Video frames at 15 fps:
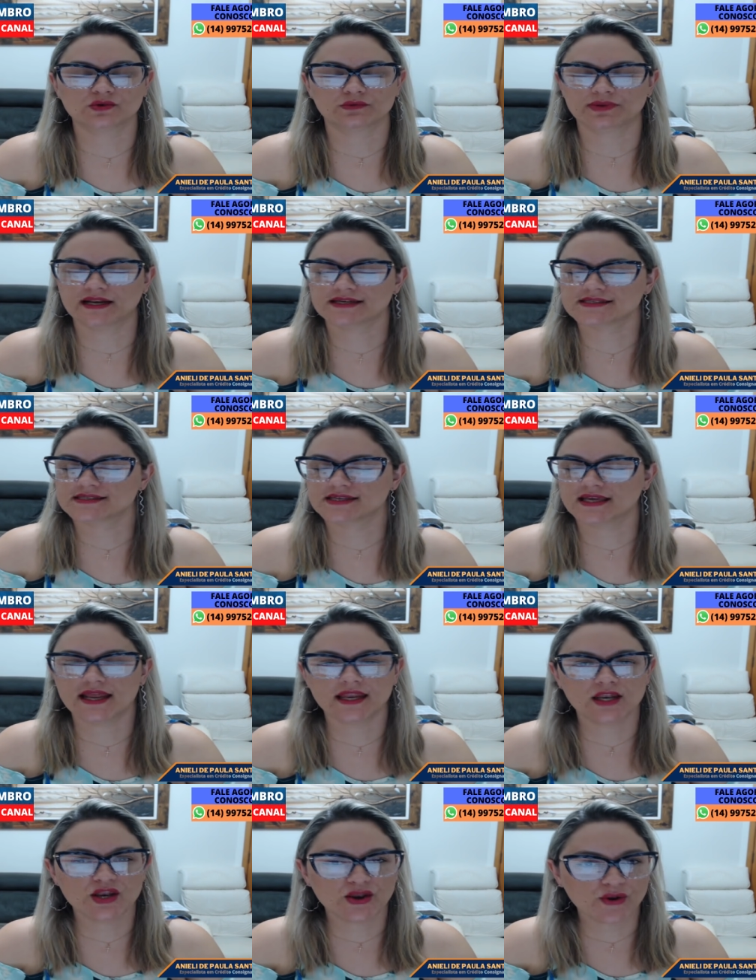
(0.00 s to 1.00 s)
um prazer
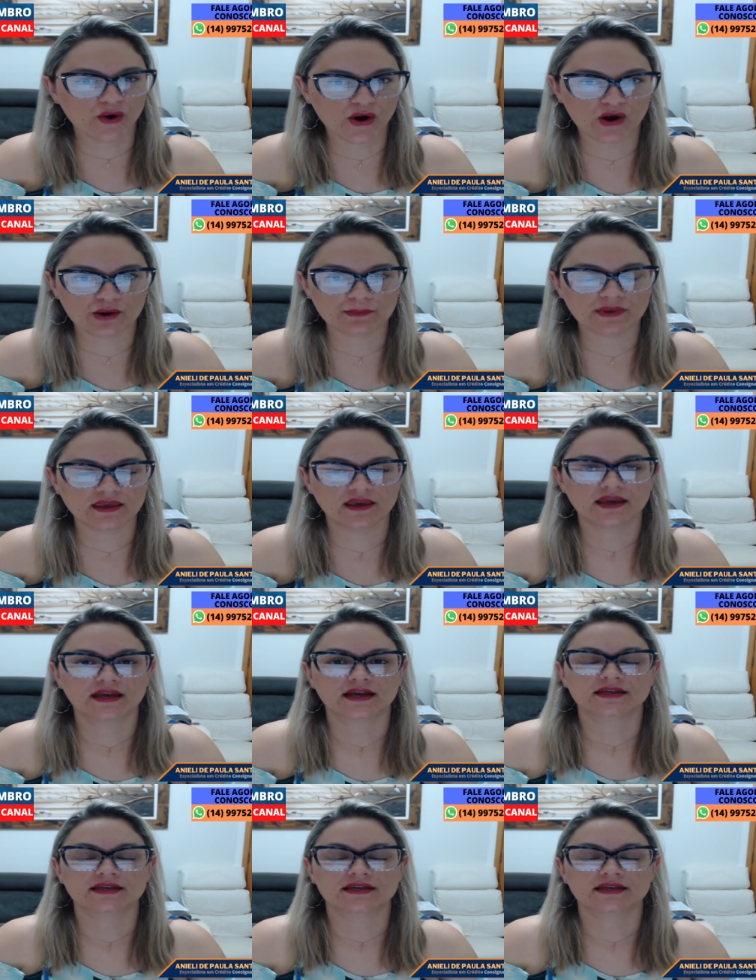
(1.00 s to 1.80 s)
enorme